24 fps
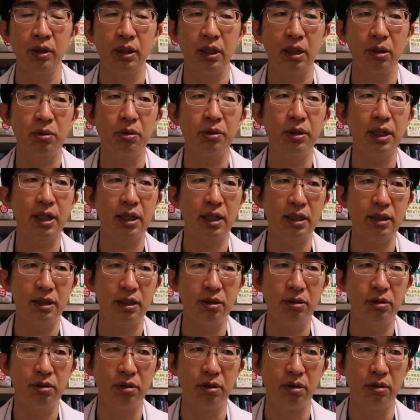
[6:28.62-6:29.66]
で、こんな感
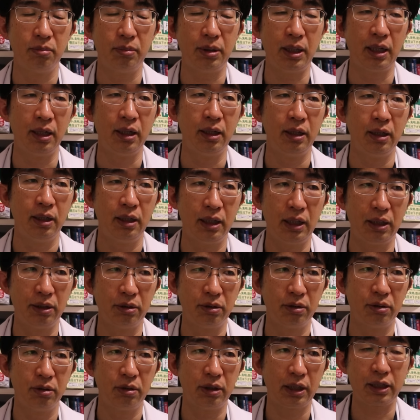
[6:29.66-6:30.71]
じの、まあ、あ
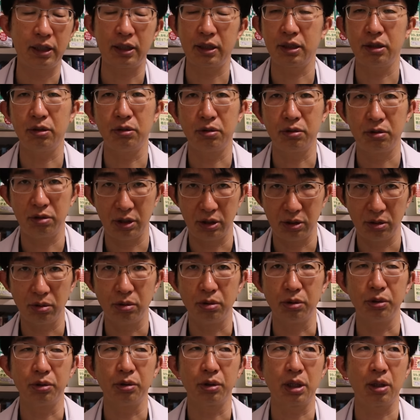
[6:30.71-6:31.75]
の、新しいお薬情
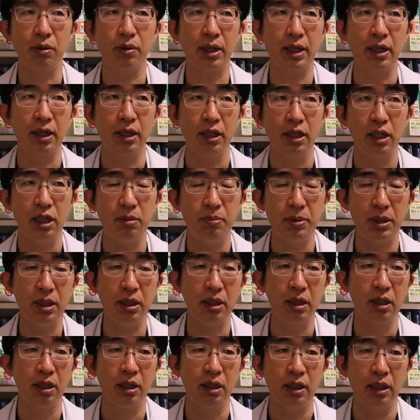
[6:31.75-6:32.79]
報とかは、
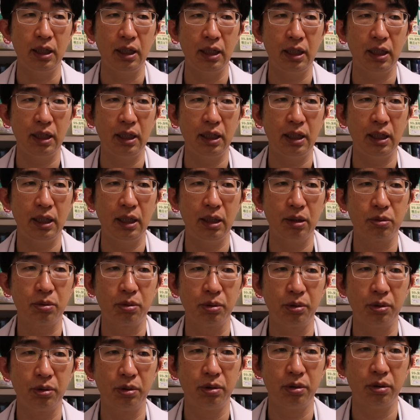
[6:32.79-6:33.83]
日々、えー、
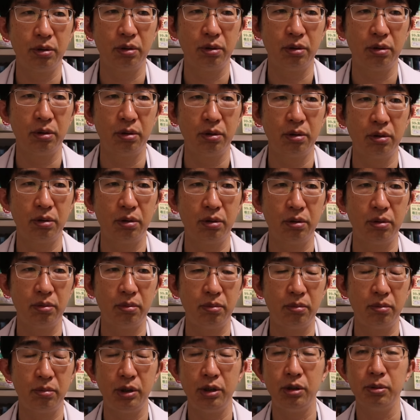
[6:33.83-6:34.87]
こ
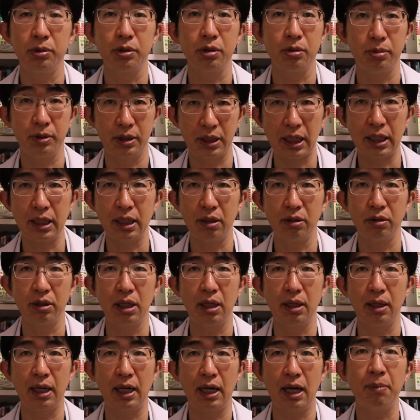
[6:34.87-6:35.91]
の、YouTube チャンネル
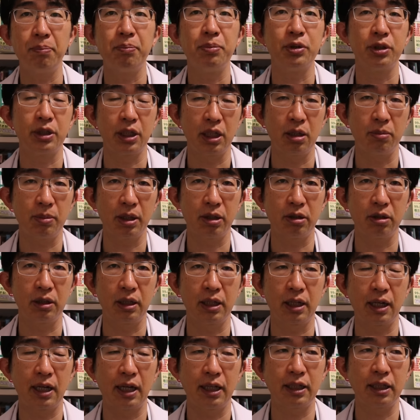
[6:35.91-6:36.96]
でアップしてきます。
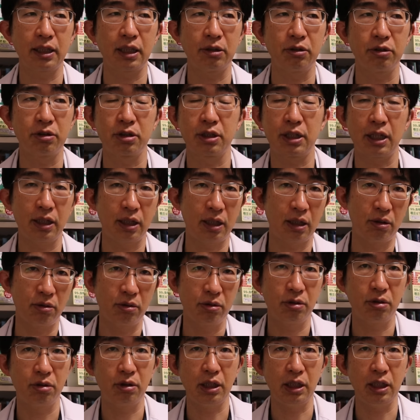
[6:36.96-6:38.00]
だからあなたの使ってる
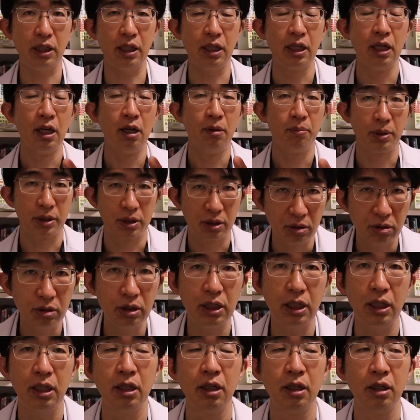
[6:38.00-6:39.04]
お薬に、まあ、急
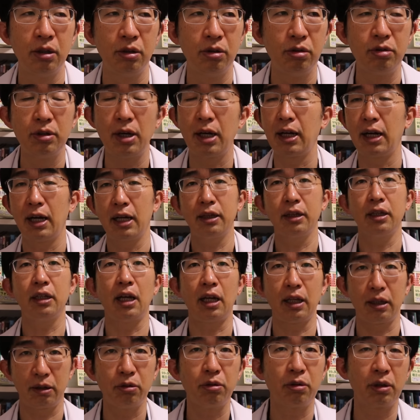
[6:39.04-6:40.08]
に不具合があっ
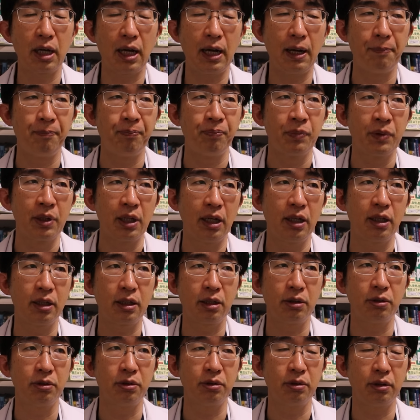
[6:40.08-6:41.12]
たとか、あな
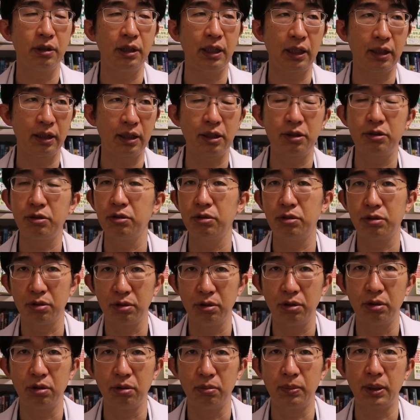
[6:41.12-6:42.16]
たのやった手術
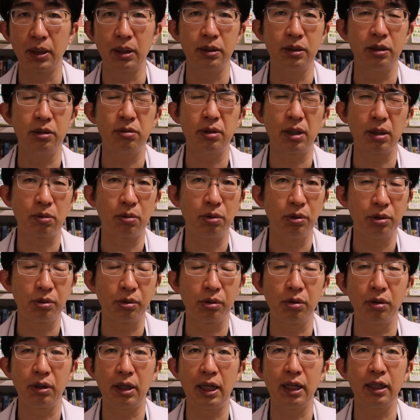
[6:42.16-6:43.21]
の、まあ、実はこういう
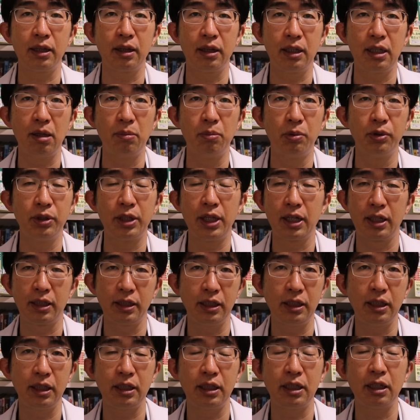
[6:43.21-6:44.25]
ことがあって問題が
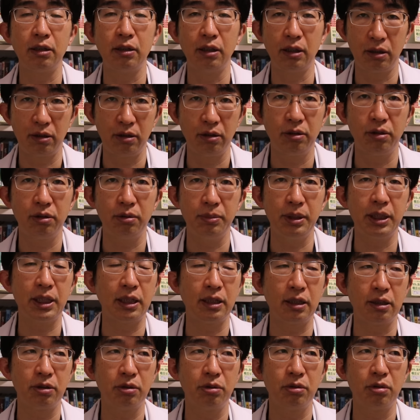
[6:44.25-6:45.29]
出てきてんですよ、みた
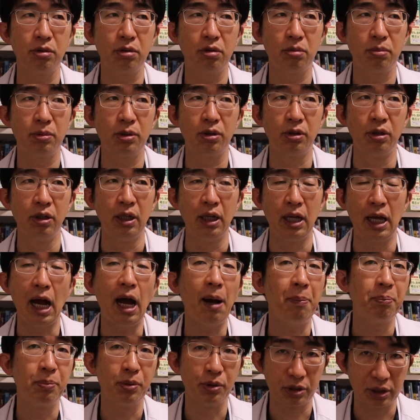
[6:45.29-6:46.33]
いな情報も
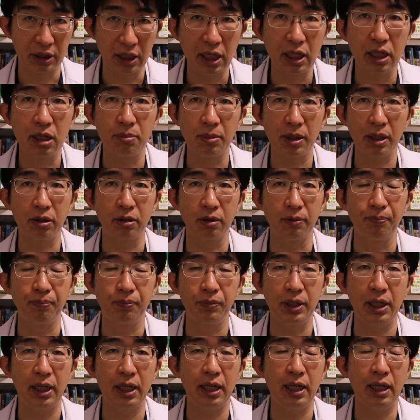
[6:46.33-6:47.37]
アップしていきます。
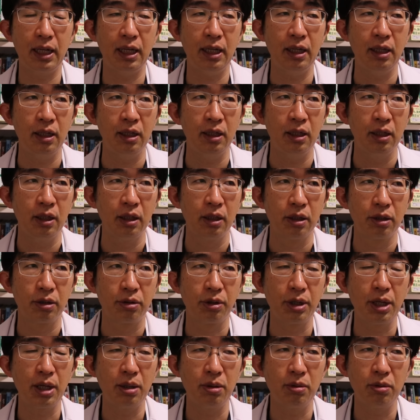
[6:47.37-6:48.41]
で、
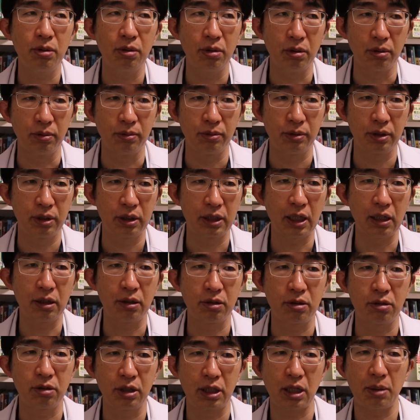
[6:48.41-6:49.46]
それを
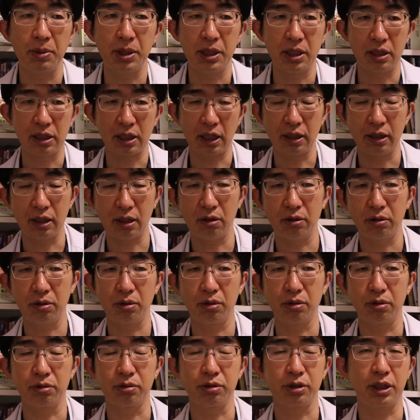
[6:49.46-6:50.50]
チェックするためにチャンネル
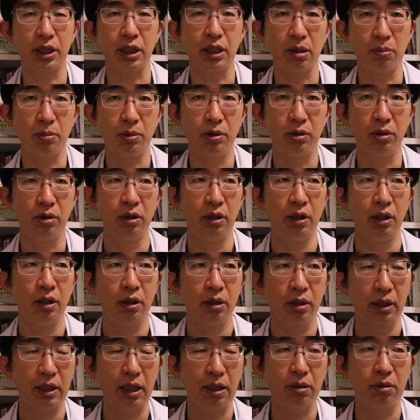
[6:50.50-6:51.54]
登録してても、
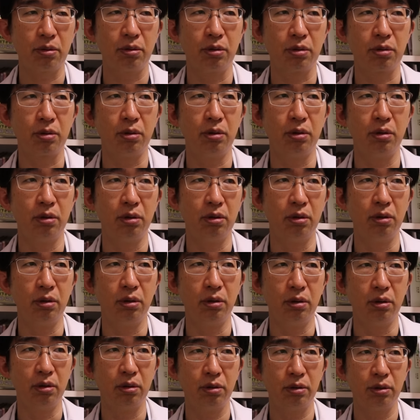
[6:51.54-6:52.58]
結構
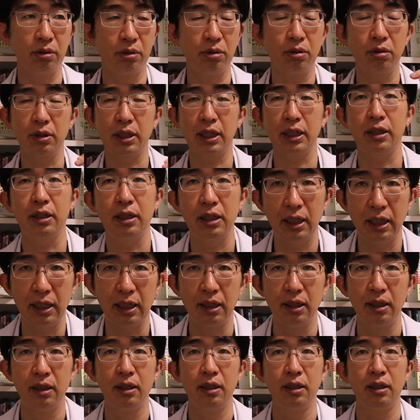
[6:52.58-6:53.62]
こう、動画って